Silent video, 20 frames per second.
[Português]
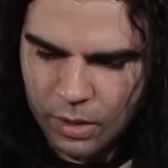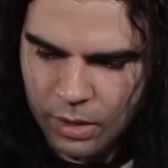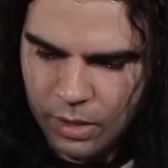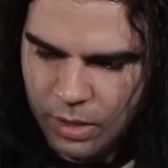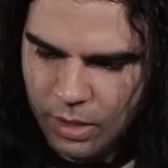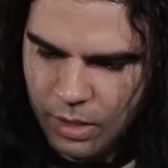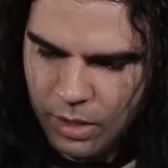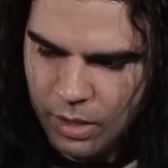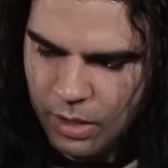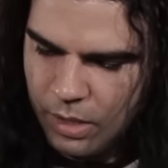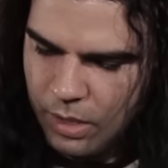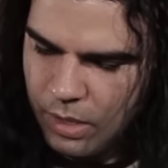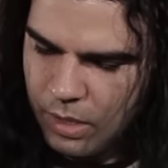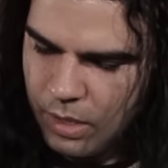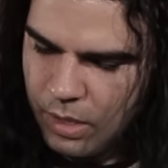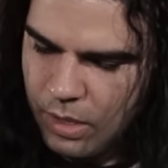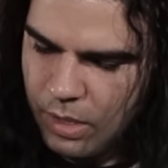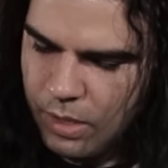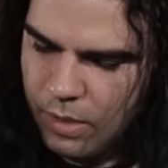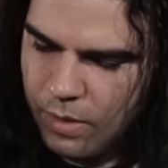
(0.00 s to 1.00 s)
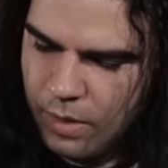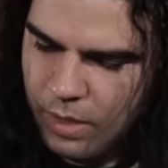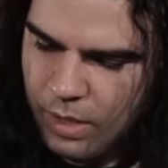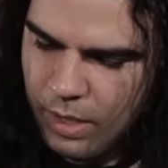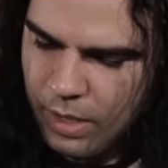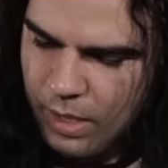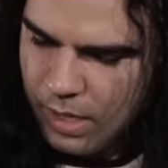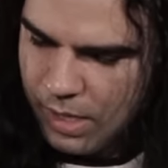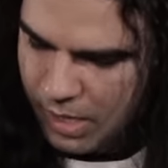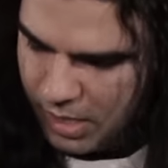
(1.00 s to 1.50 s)
e
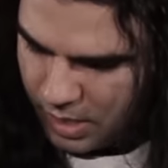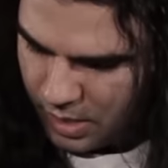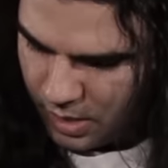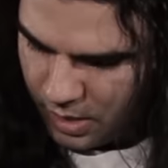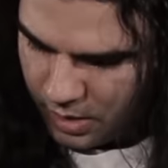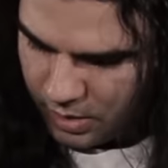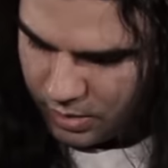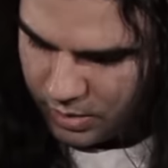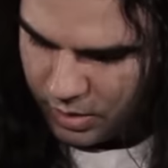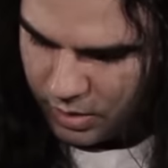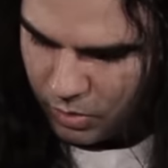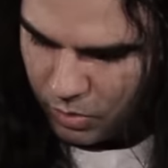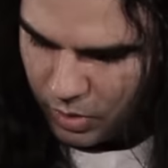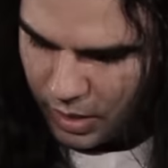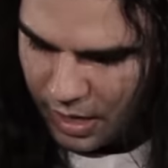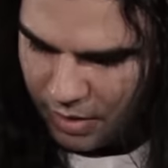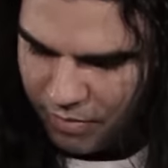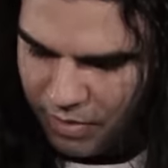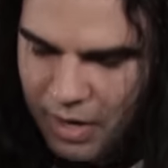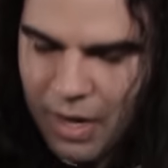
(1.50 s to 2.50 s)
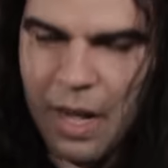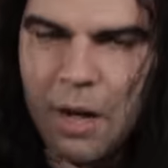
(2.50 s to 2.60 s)
ele segurava